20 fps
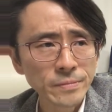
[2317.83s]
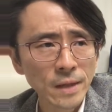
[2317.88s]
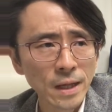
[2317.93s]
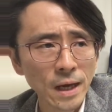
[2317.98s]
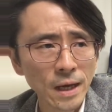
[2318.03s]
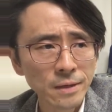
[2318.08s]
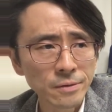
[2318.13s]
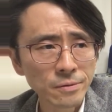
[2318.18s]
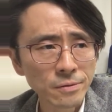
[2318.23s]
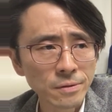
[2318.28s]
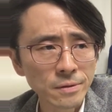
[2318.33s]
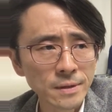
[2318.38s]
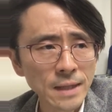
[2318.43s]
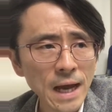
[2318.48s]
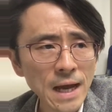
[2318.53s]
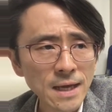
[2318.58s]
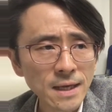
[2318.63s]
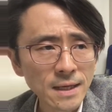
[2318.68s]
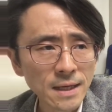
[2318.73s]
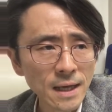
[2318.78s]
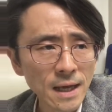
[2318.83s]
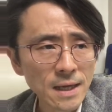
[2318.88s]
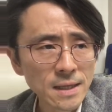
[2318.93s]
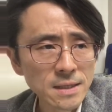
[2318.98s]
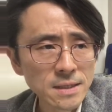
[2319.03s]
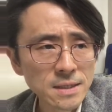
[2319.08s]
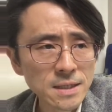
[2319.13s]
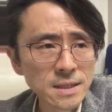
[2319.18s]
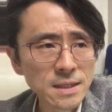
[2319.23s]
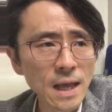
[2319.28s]
あの内見
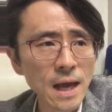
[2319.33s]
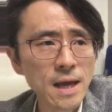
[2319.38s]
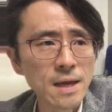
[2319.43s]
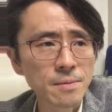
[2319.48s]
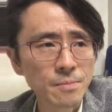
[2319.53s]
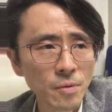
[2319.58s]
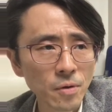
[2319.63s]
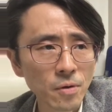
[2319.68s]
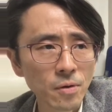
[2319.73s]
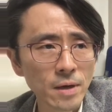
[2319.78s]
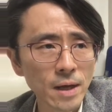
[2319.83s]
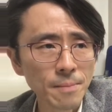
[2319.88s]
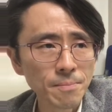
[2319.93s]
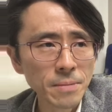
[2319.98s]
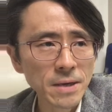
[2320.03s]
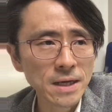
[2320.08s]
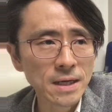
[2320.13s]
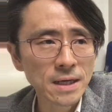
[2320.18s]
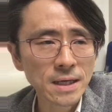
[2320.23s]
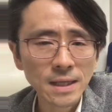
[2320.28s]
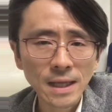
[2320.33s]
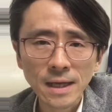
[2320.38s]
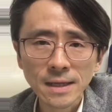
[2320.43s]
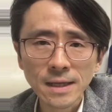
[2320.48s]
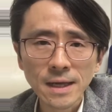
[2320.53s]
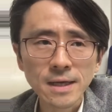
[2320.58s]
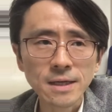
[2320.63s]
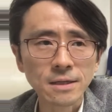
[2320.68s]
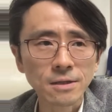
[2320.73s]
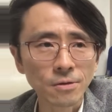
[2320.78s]
自体もやっぱり汚
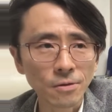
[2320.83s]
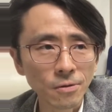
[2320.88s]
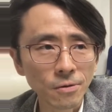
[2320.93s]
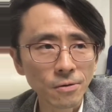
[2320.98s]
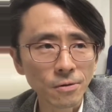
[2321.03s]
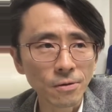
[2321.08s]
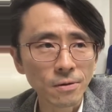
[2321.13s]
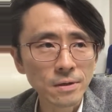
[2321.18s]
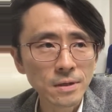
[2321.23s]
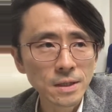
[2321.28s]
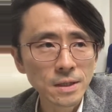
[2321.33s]
いと